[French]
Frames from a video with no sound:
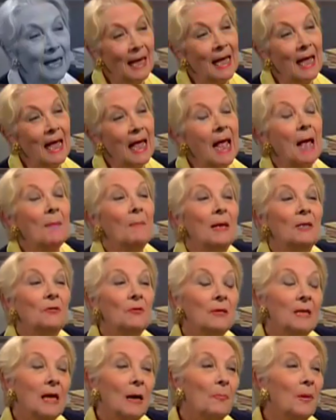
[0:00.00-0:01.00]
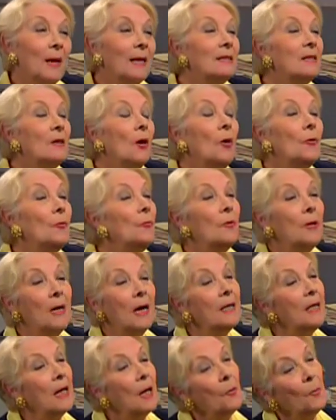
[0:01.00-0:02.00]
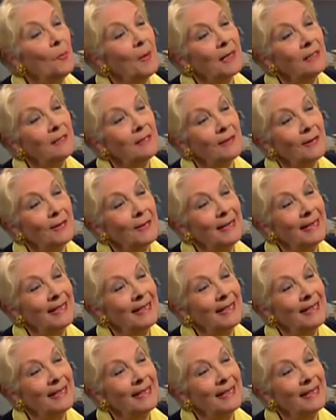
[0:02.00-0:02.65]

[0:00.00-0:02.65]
eh ben, jusqu'à présent, en tout cas, il n'y a eu personne.